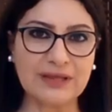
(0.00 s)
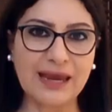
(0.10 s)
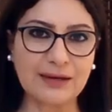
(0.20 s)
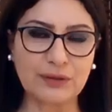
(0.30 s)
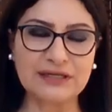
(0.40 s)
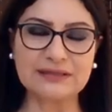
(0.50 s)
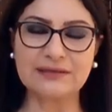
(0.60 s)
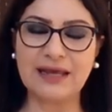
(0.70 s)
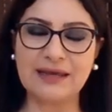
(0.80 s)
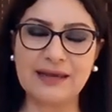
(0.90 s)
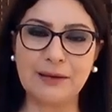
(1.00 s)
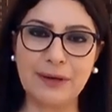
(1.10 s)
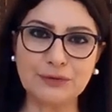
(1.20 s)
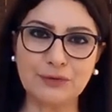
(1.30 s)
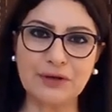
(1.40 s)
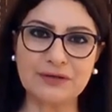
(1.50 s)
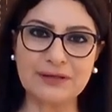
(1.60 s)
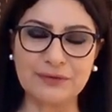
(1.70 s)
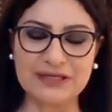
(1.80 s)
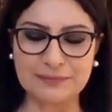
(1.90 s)
32 دقيقة بعد ظهر
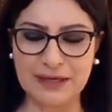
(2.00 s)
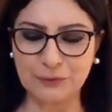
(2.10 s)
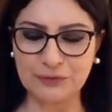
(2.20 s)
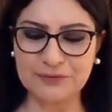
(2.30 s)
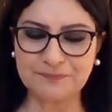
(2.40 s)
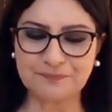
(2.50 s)
توقيت بيروت